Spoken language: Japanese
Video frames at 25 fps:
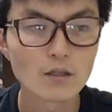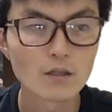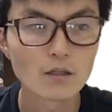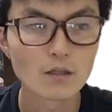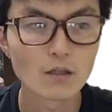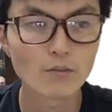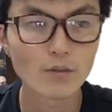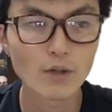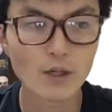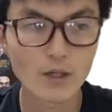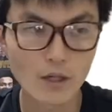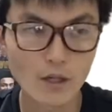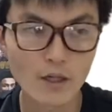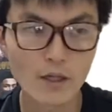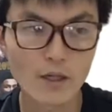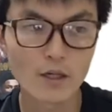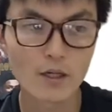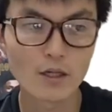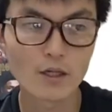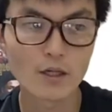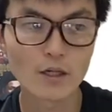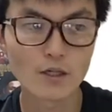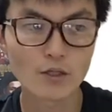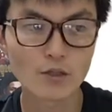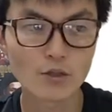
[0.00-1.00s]
で、まあ、
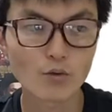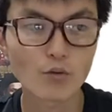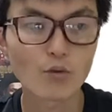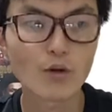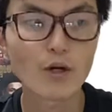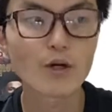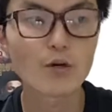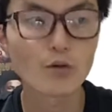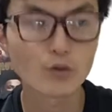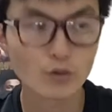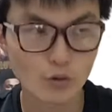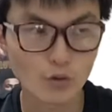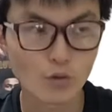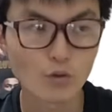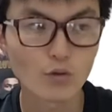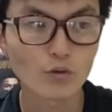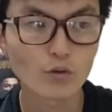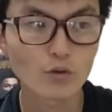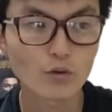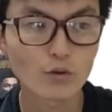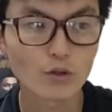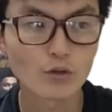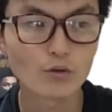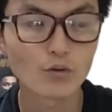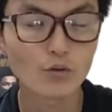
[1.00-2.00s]
え勝敗予想っていう